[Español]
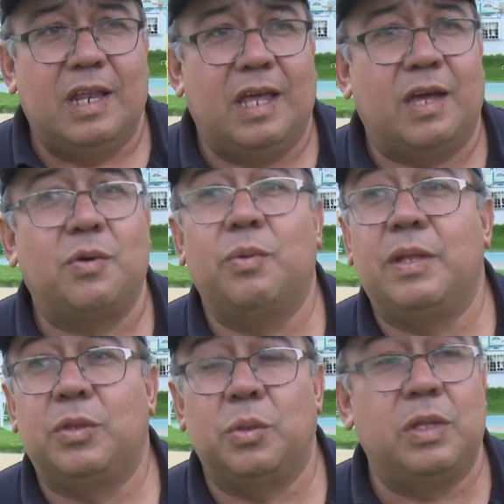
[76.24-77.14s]
La
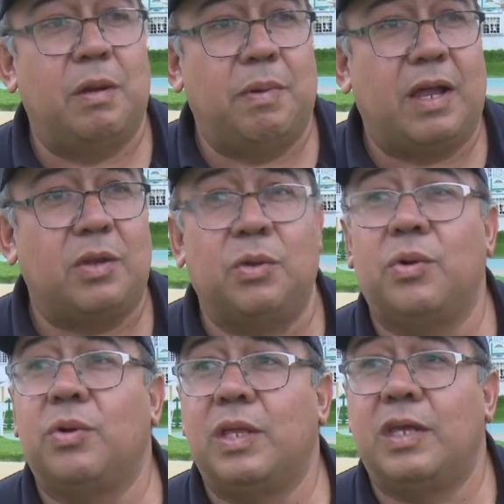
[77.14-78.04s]
juventud del
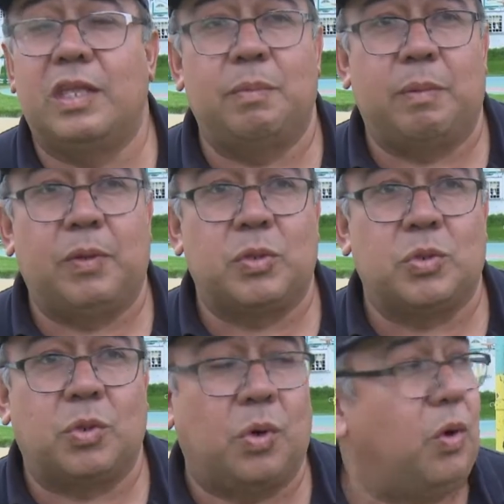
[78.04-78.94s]
barrio, de aquí del Perpetuo
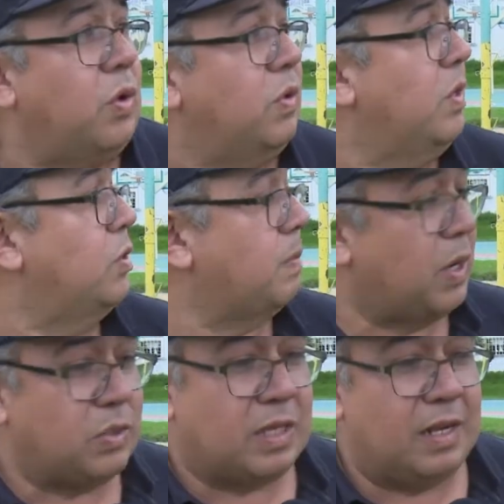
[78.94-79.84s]
Socorro, de los
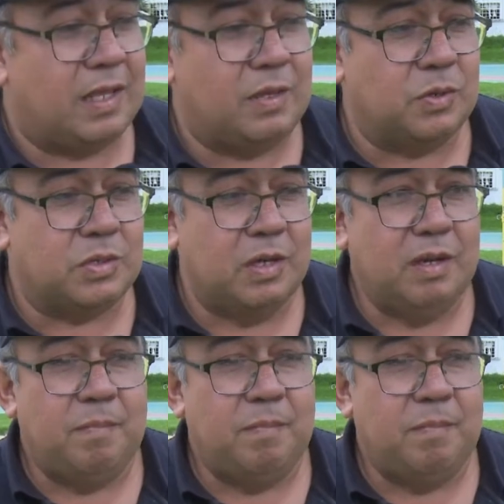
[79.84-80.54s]
barrios aledaños,